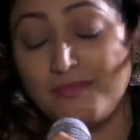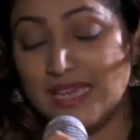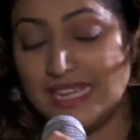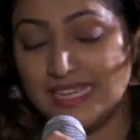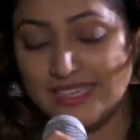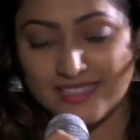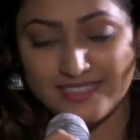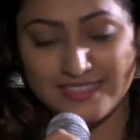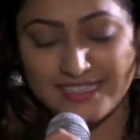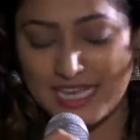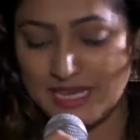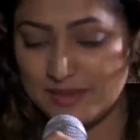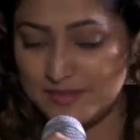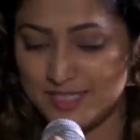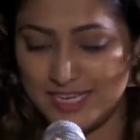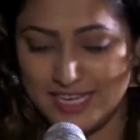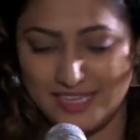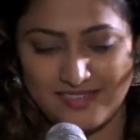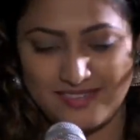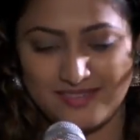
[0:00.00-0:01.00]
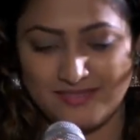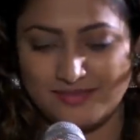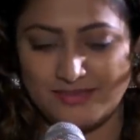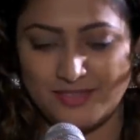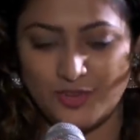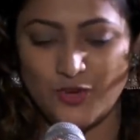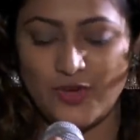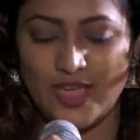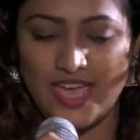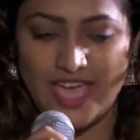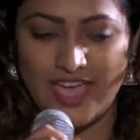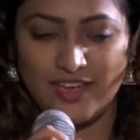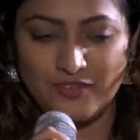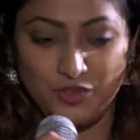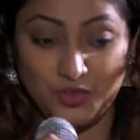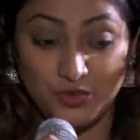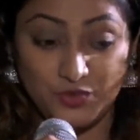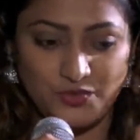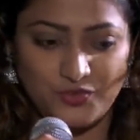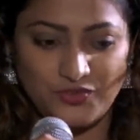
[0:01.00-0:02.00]
ich habe oft versucht, zum
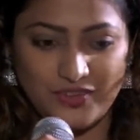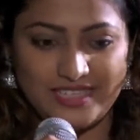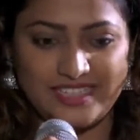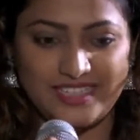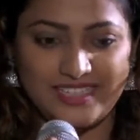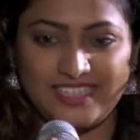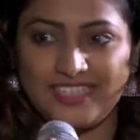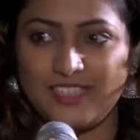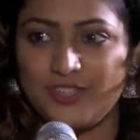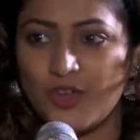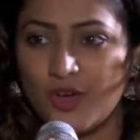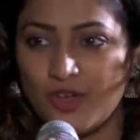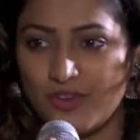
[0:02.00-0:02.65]
Beispiel, okay,